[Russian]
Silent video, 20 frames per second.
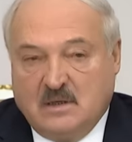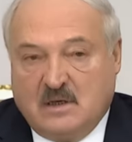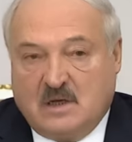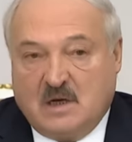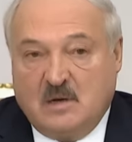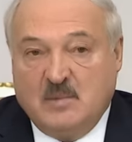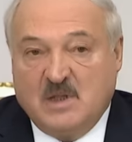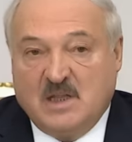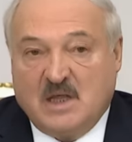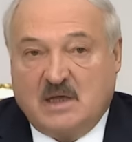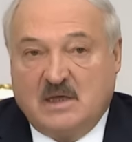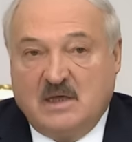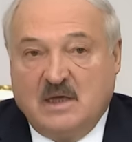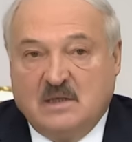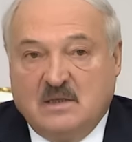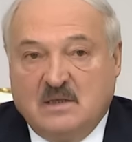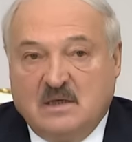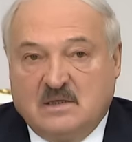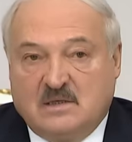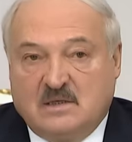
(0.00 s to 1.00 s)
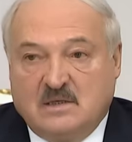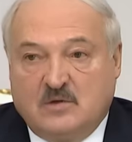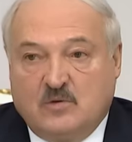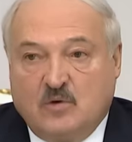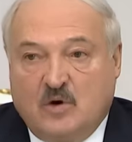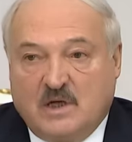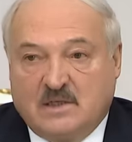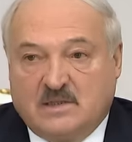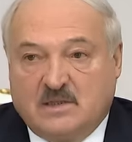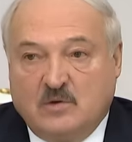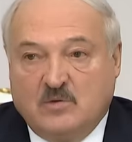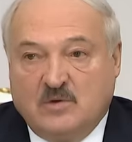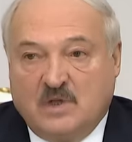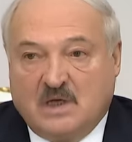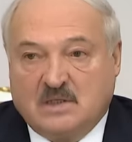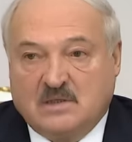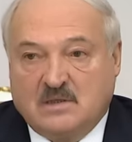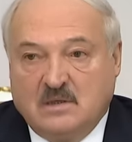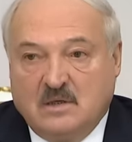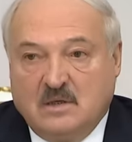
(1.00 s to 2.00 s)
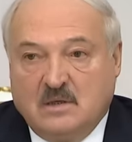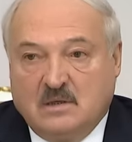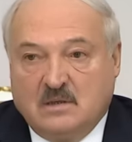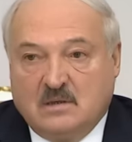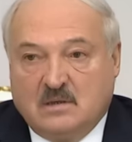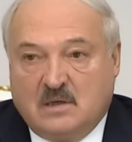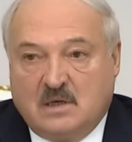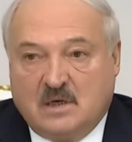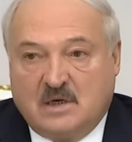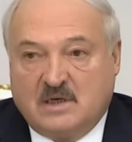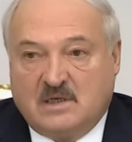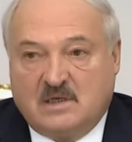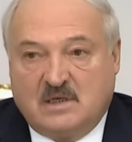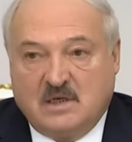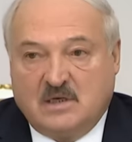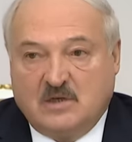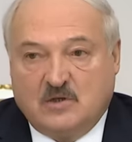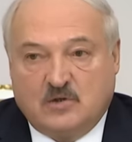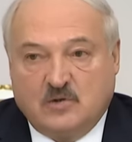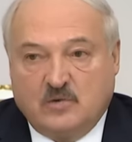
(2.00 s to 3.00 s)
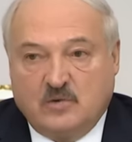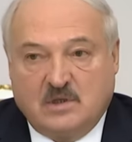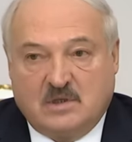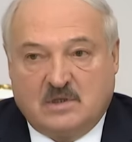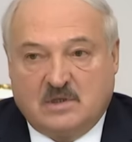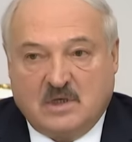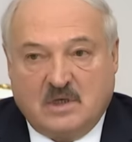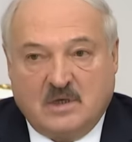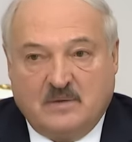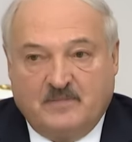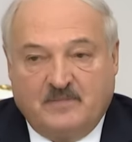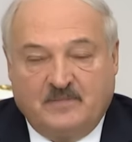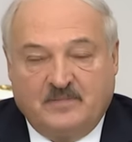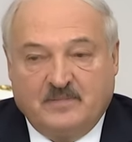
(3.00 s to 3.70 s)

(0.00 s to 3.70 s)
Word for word: Криминогенная ситуация у нас характеризуется